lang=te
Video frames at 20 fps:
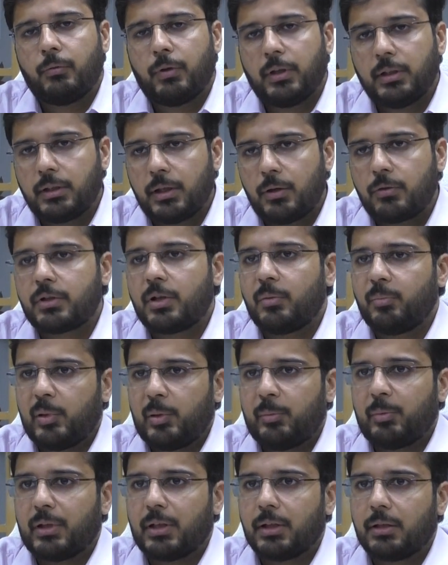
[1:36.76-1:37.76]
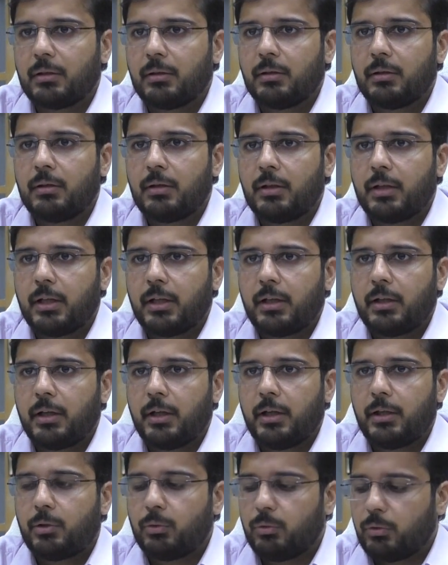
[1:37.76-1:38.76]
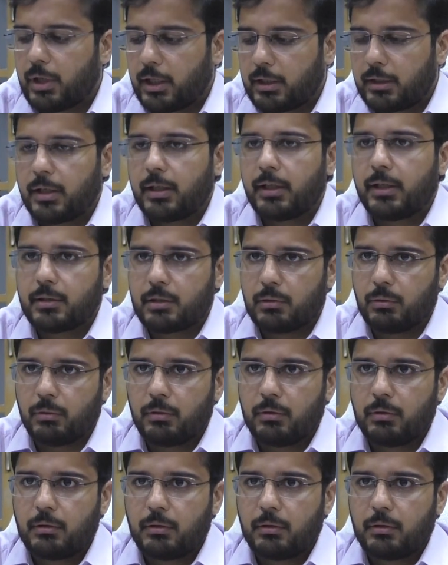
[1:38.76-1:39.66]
వన్ థౌజండ్ పీపుల్ ఈ టూ కేటగిరీస్లో